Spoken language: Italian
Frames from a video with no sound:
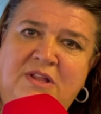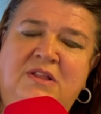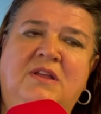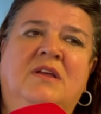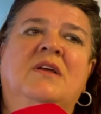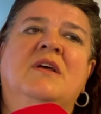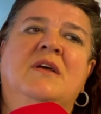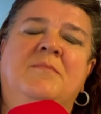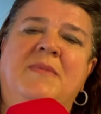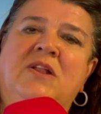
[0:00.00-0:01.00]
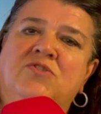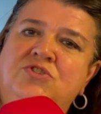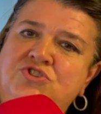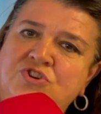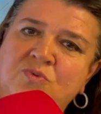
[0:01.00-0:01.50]
quindi
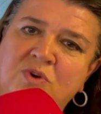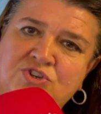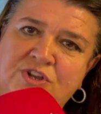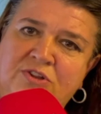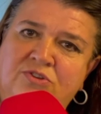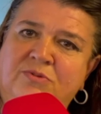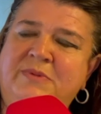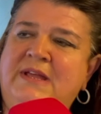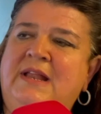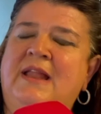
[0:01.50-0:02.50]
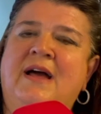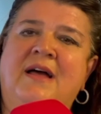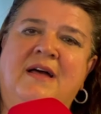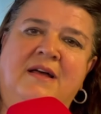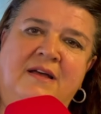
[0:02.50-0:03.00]
meno di 500
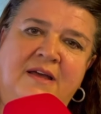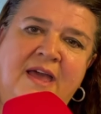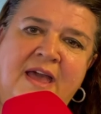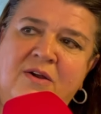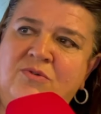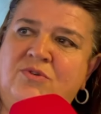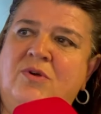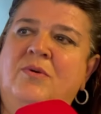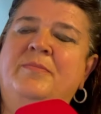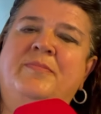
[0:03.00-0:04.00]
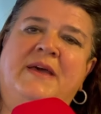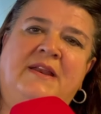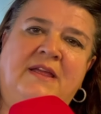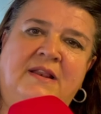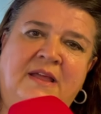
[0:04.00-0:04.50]
mila euro
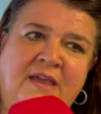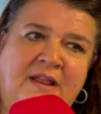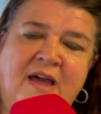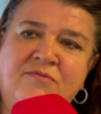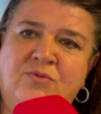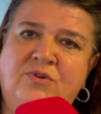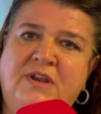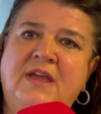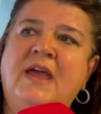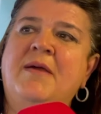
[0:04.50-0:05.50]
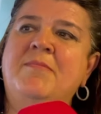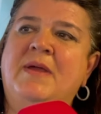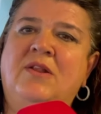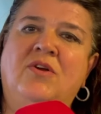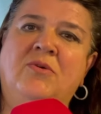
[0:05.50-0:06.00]
per i, i lavori e
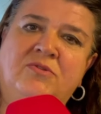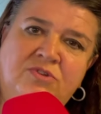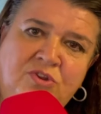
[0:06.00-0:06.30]
meno eh,